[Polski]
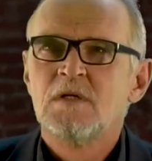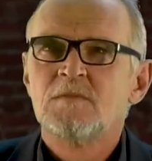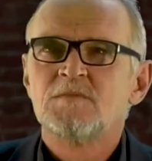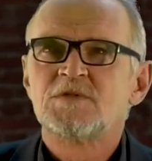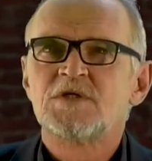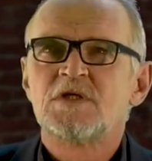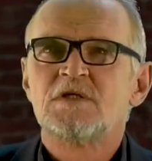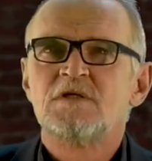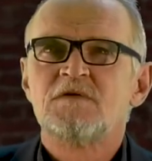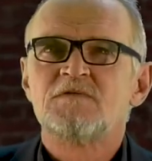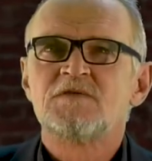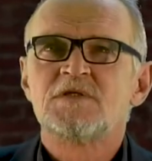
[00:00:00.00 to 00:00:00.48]

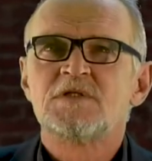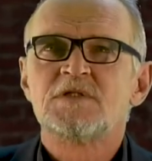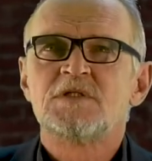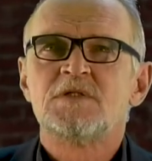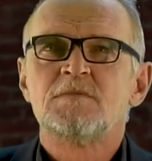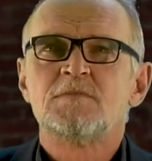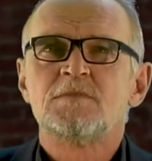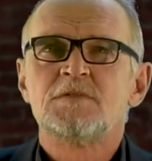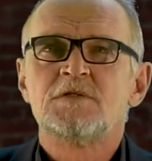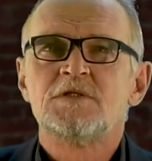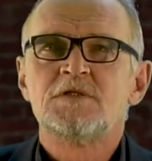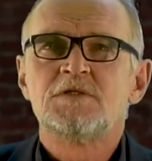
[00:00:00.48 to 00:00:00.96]
Przede
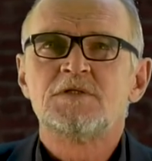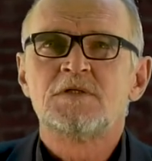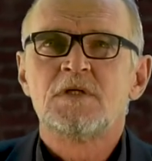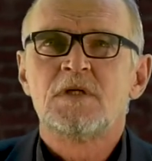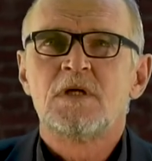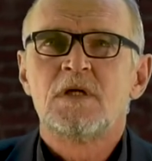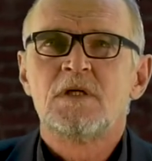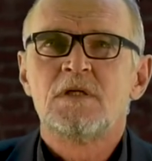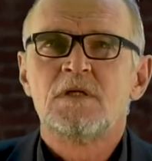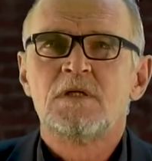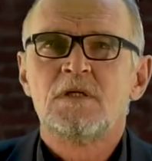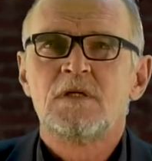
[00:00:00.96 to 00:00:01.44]
wszystkim
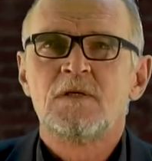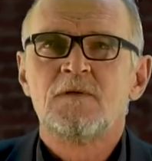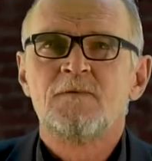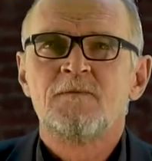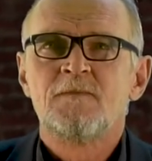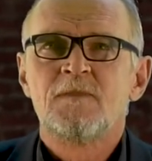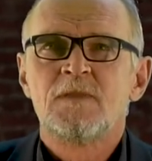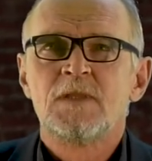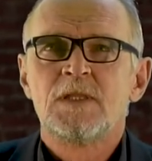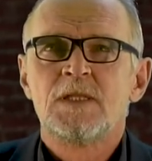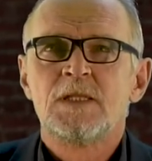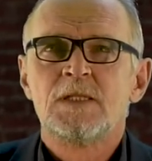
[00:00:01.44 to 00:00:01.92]
dzisiaj
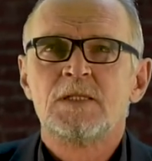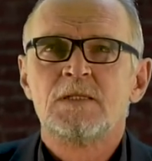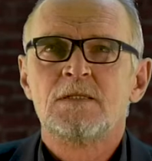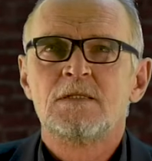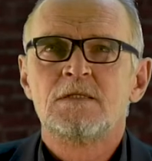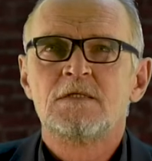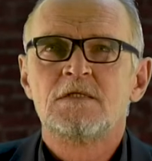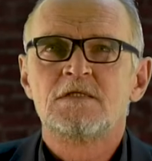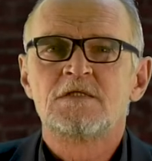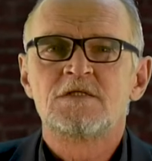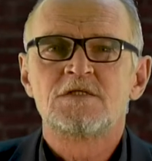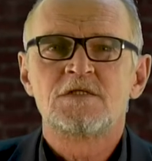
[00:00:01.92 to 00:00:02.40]

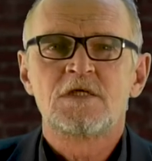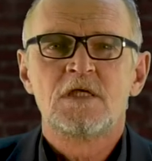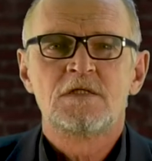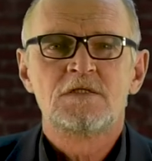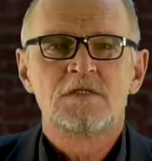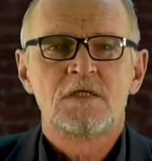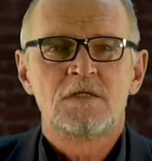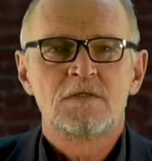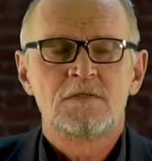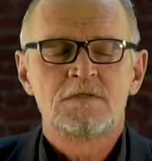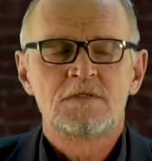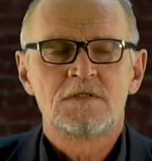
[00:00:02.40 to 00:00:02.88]
to jest
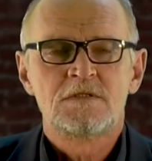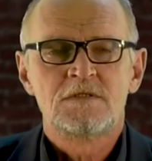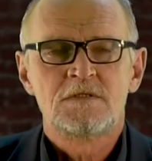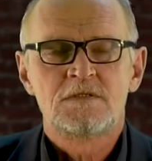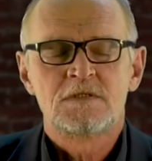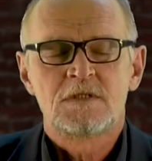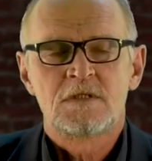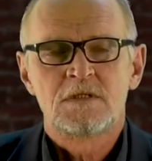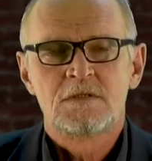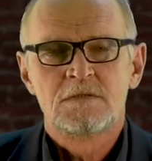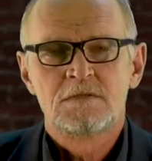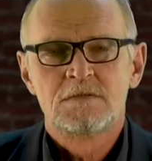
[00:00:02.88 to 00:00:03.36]
trzecia
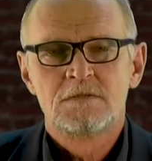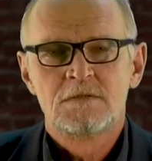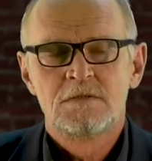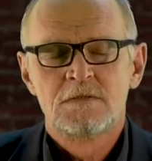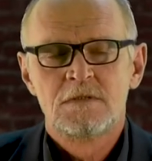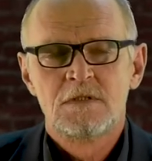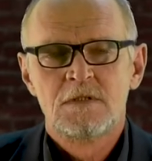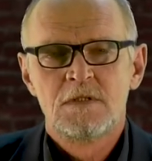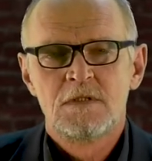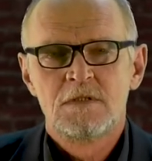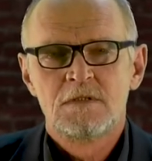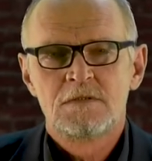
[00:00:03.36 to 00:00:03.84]
rocznica.
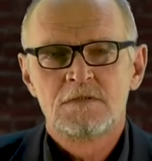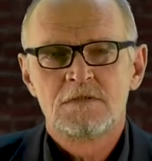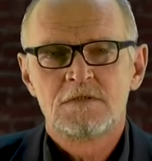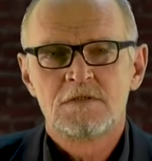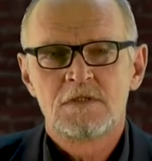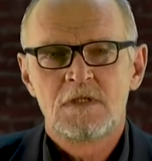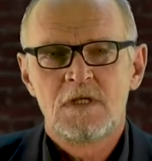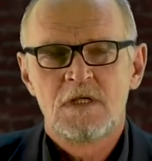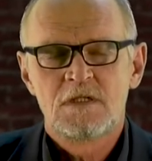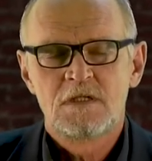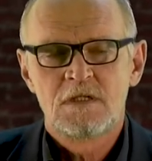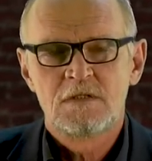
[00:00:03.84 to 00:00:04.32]

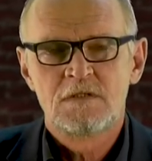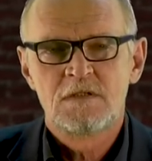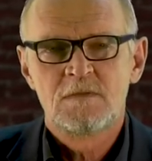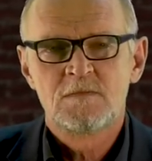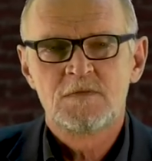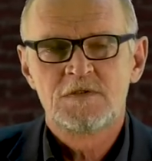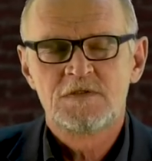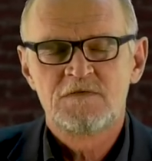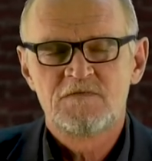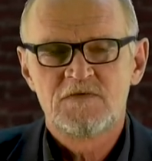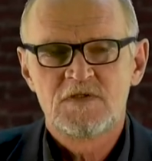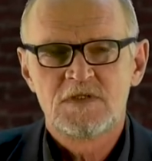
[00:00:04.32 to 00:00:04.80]
Trzy lata
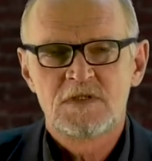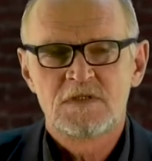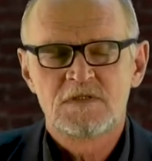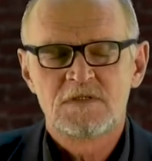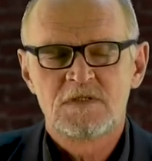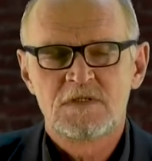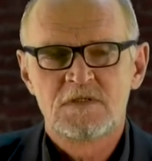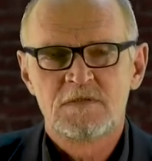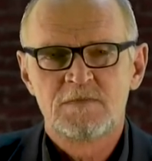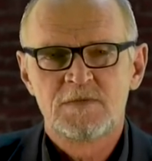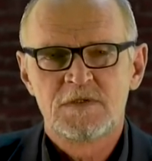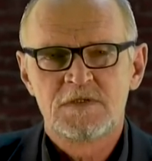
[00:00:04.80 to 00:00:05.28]
temu,
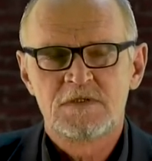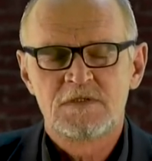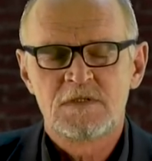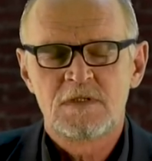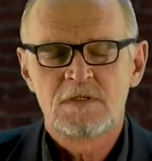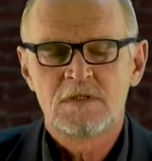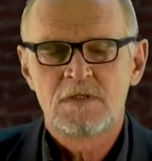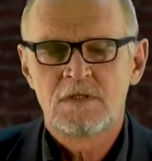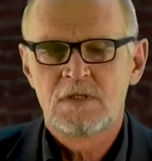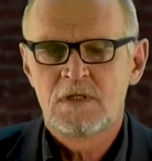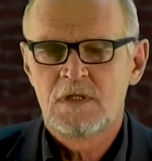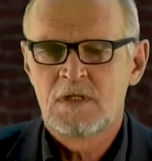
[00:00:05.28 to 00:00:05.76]
19
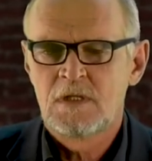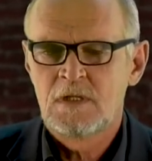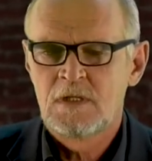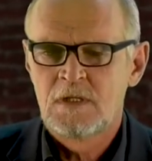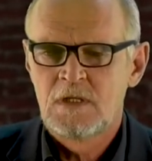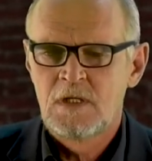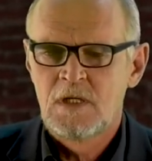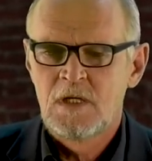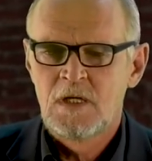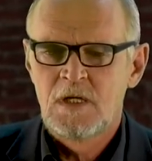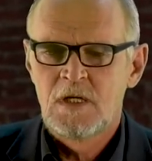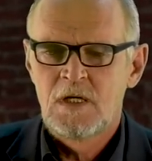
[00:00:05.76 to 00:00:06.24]
października,
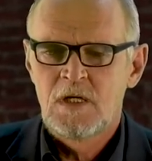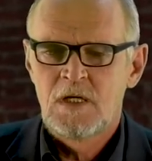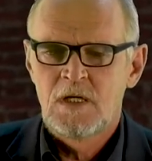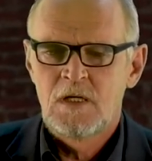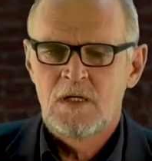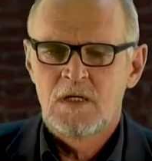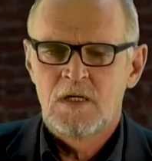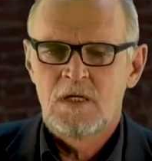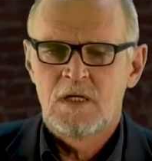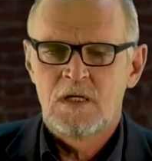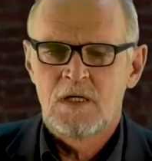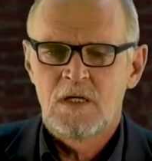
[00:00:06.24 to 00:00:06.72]

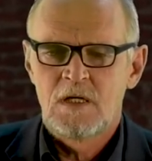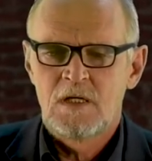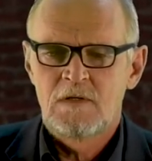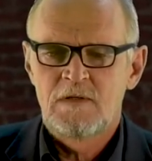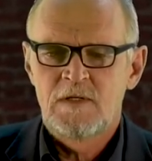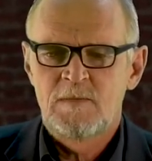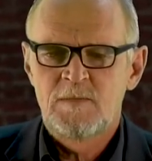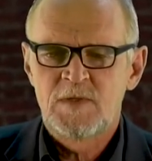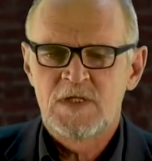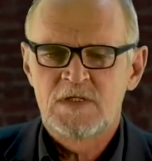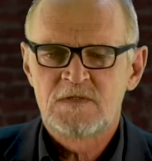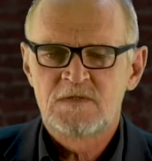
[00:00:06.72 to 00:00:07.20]

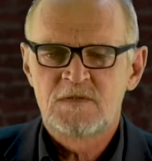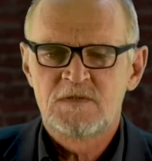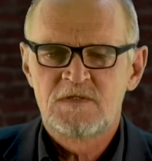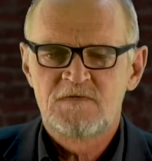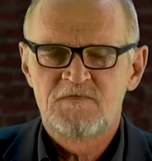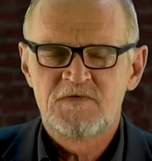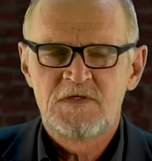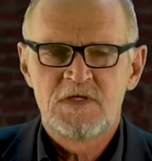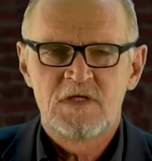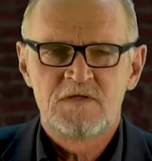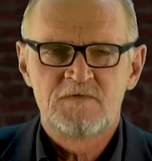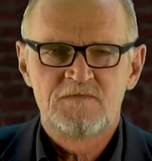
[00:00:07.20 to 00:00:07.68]
na placu
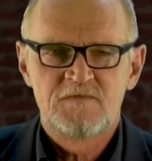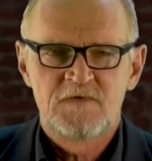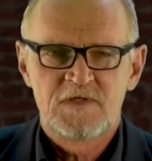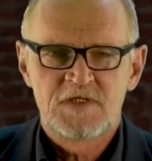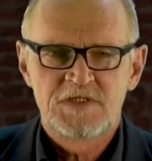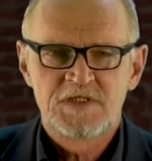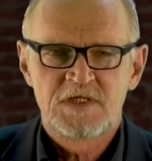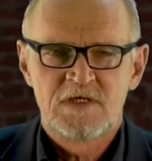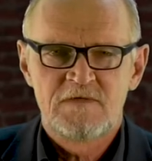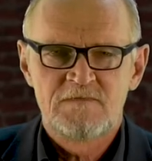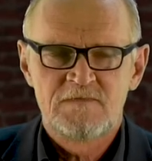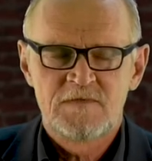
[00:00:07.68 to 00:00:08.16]
defilat w
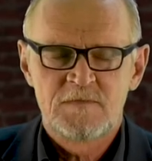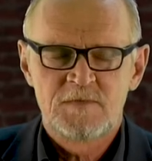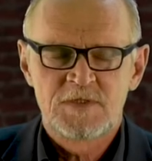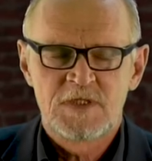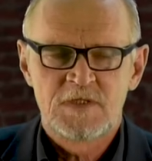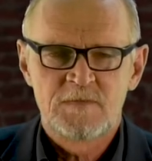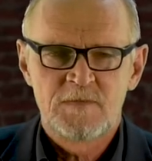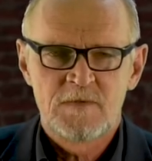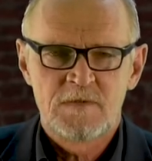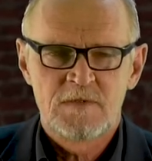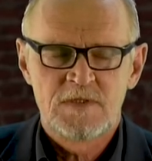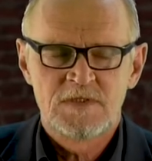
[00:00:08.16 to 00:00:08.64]
Warszawie
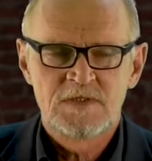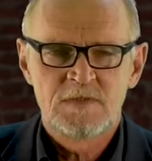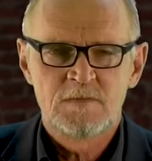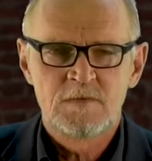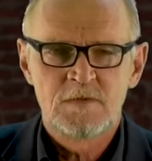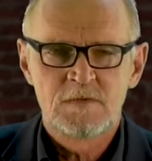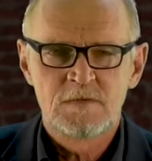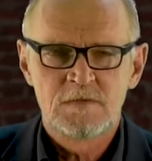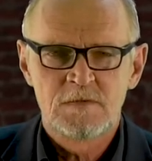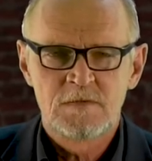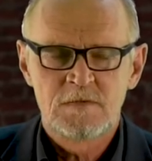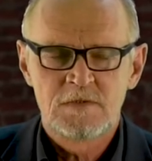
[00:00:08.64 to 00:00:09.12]
przed Pałacem
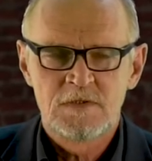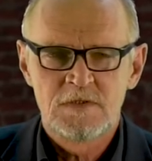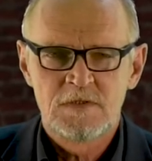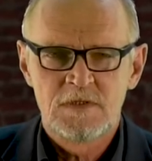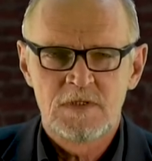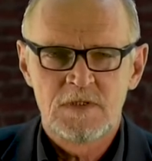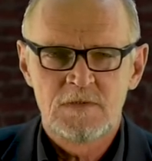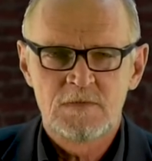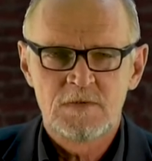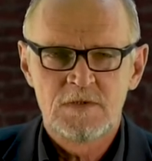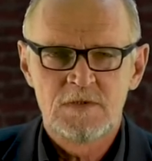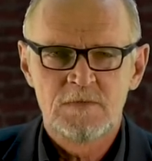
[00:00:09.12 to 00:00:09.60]
Kultury i
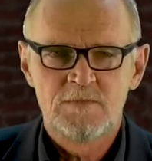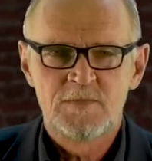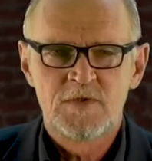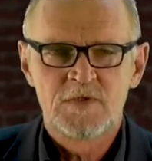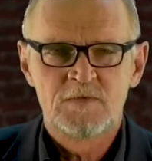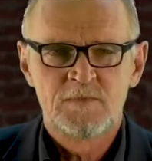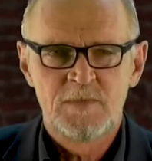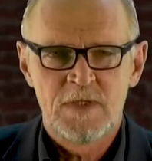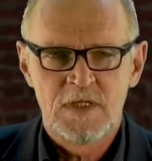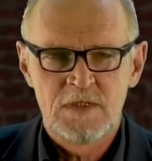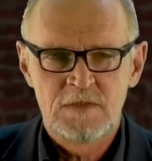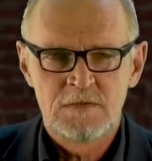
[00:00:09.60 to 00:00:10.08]
Nauki
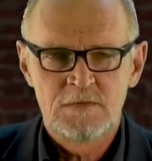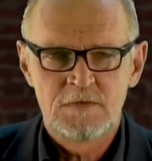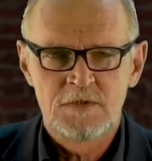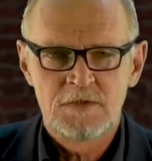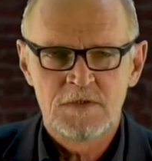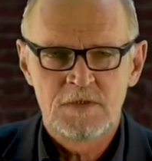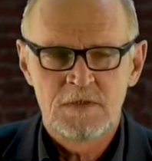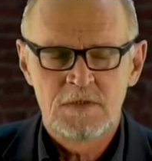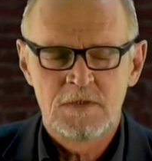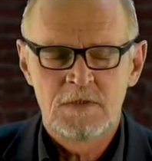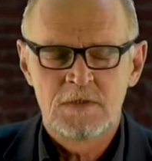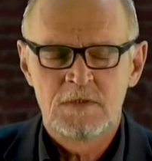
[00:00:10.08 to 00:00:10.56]
podpalił
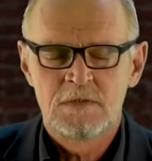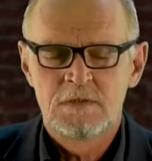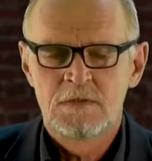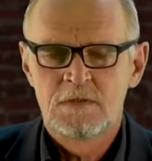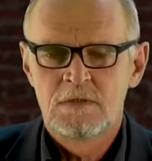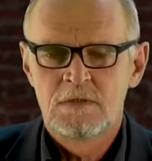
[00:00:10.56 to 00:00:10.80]
się